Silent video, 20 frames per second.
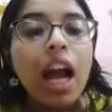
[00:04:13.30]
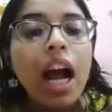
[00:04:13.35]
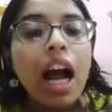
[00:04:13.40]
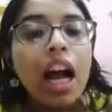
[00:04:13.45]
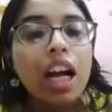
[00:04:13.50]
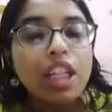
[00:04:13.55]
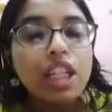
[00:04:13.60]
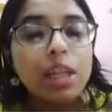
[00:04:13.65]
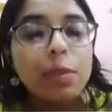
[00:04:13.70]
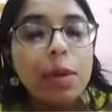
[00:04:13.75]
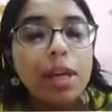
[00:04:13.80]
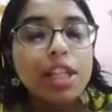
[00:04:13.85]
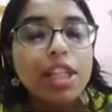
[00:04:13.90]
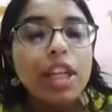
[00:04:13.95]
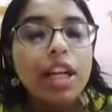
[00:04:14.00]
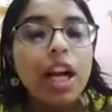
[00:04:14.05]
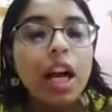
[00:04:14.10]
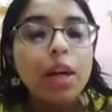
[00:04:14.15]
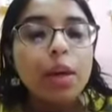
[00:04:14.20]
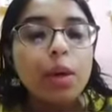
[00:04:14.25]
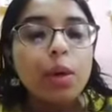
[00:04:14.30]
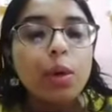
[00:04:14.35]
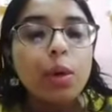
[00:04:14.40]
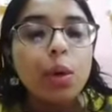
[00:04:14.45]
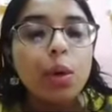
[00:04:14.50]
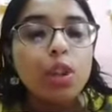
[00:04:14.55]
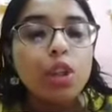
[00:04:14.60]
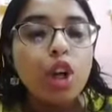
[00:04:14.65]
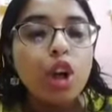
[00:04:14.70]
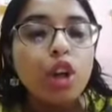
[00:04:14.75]
আশেপাশে কারোর রোগ
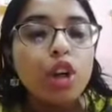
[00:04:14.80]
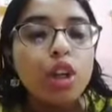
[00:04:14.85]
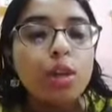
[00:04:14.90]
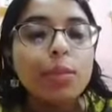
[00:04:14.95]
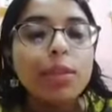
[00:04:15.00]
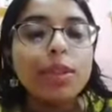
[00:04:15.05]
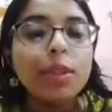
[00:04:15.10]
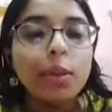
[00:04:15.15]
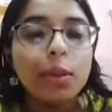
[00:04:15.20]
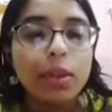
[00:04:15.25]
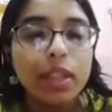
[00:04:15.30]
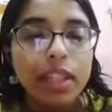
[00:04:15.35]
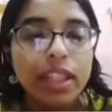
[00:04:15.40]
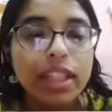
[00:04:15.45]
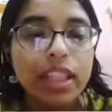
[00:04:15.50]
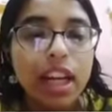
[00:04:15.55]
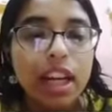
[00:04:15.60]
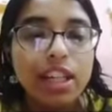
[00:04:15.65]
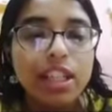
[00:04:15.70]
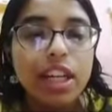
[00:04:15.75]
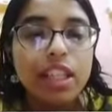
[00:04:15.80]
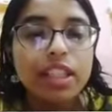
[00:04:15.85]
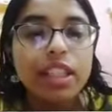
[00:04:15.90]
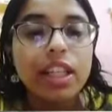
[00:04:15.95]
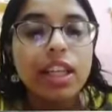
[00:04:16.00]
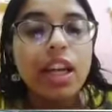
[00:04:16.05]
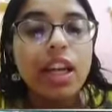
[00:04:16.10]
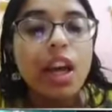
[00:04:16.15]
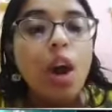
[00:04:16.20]
সংক্রমণ হলে তার সাথে